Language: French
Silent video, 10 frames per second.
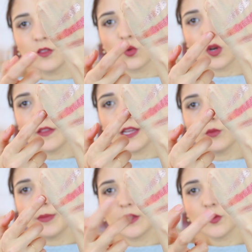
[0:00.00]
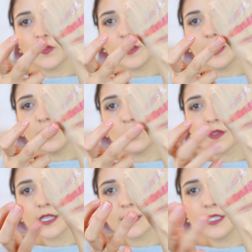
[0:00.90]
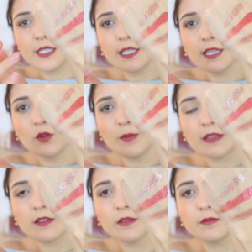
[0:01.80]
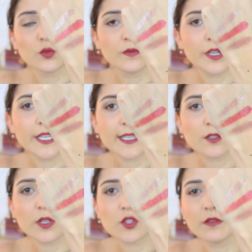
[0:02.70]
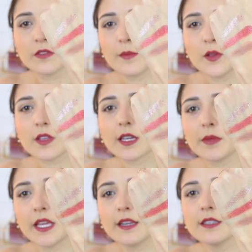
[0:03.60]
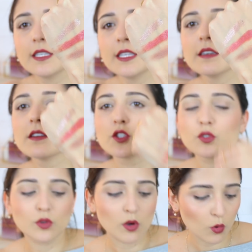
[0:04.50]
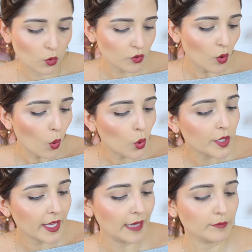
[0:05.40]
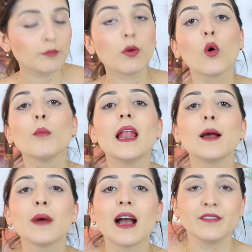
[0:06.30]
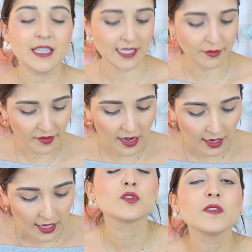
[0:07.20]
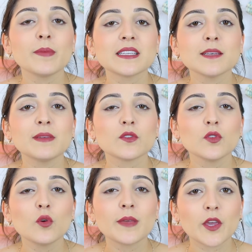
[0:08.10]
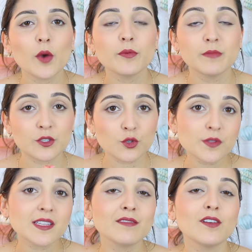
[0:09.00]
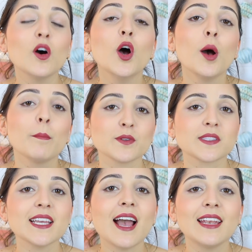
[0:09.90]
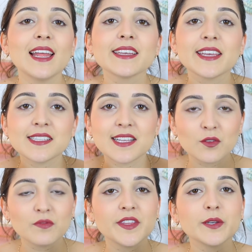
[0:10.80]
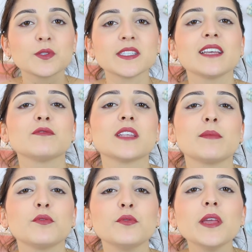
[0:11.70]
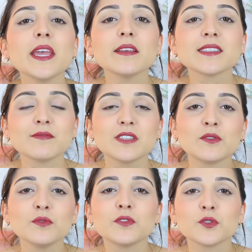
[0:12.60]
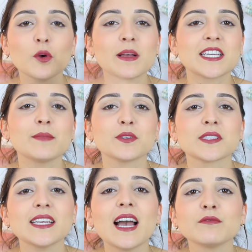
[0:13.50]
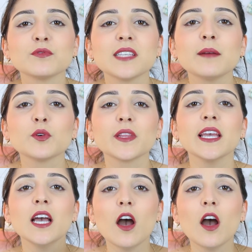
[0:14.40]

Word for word: Donc là, on a le pailleté, le satiné et le mat. Donc vous voyez, ça swatch vraiment très bien et euh, je ne rencontre aucun problème avec ces fards. Je vais passer maintenant au make-up, mais juste avant, pensez à liker cette vidéo si elle vous a plu et si vous êtes nouveau sur ma chaîne, pensez à vous abonner